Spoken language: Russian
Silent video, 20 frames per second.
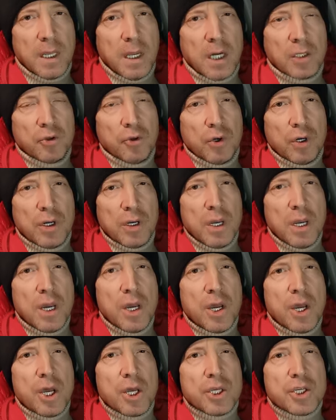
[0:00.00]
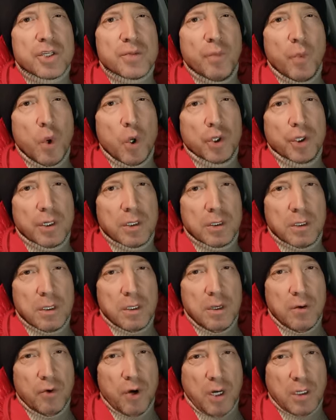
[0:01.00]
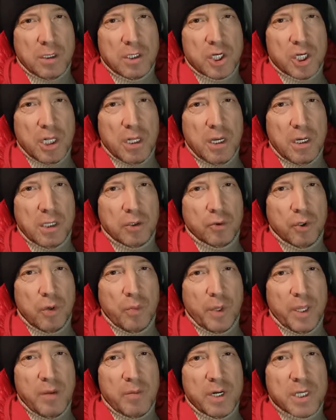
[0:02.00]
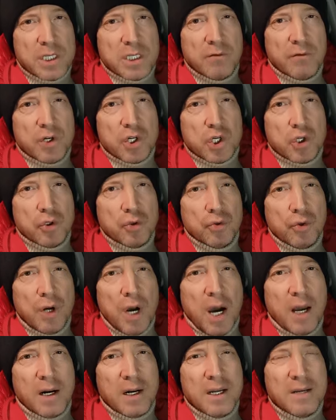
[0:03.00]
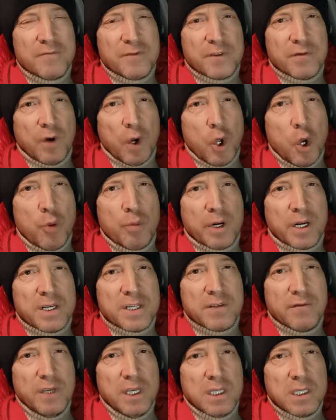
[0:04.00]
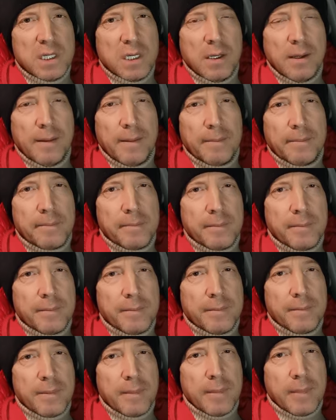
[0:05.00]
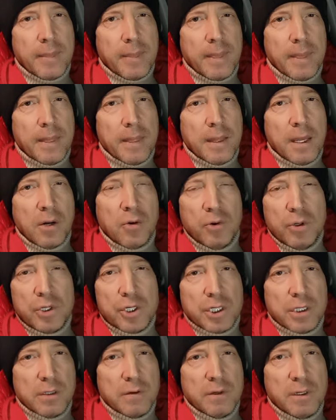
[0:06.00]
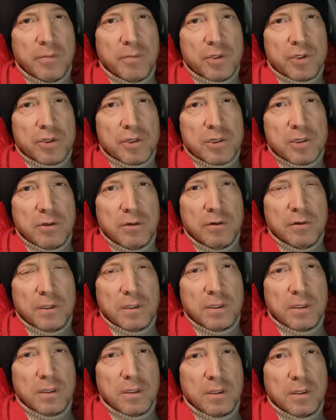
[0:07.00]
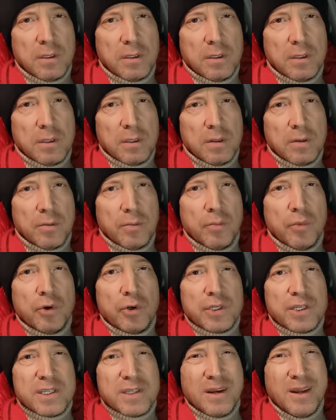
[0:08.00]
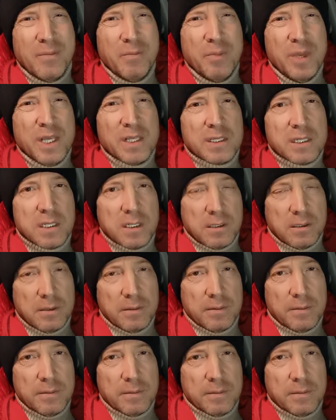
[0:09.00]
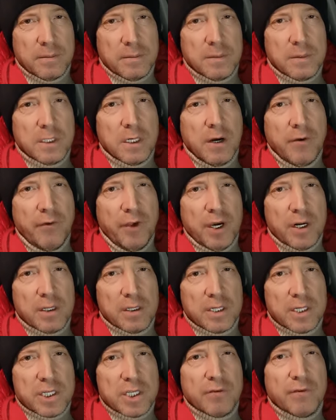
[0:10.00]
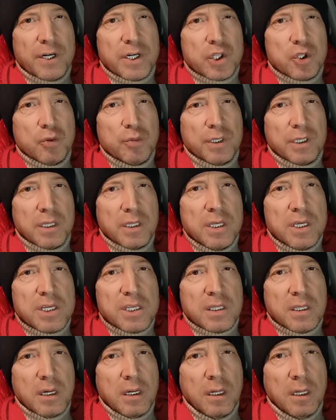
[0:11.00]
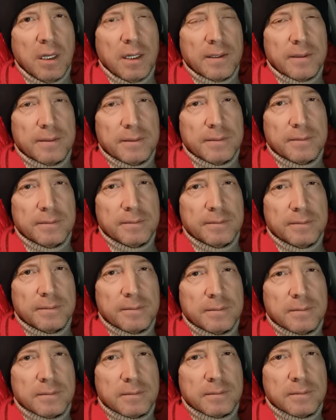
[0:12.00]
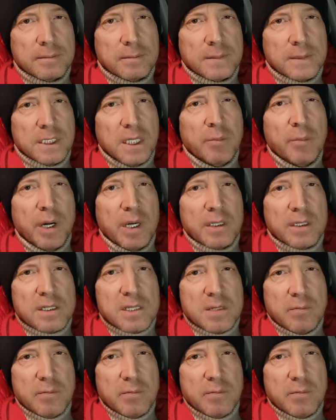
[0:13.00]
который смотрит на него, как на человека, который поднимается на вершину горы в своем развитии, такой человек, безусловно, будет стремиться к верности во что бы то ни стало, ибо это